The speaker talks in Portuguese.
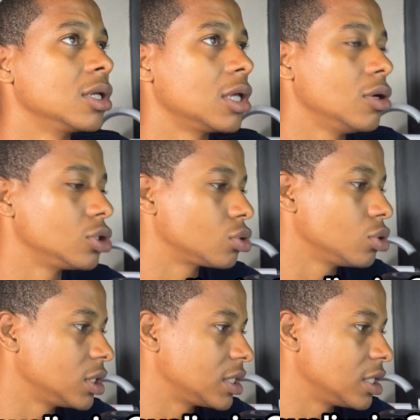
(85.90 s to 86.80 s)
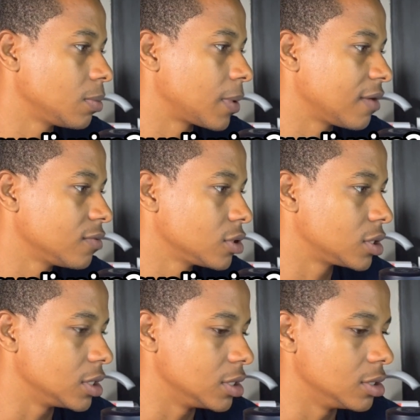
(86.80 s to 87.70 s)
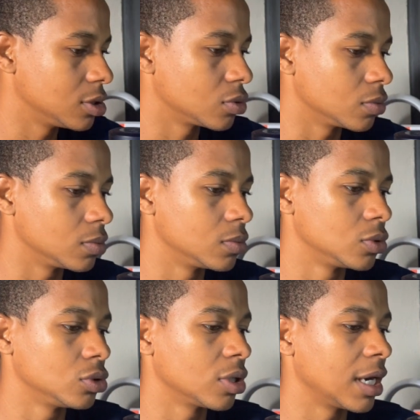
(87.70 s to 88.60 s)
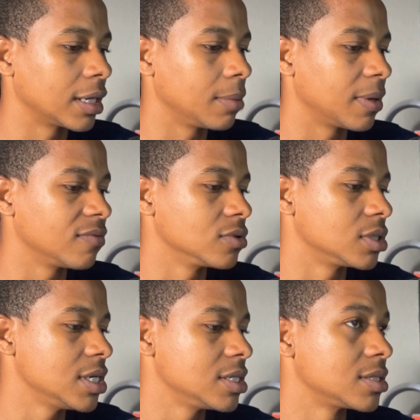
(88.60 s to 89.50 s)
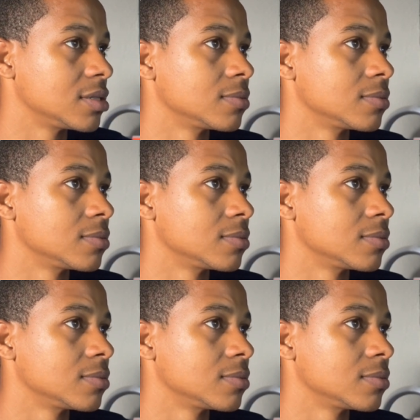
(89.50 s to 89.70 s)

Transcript: que eu estou dizendo para vocês. Deixa eu jogar aqui para vocês.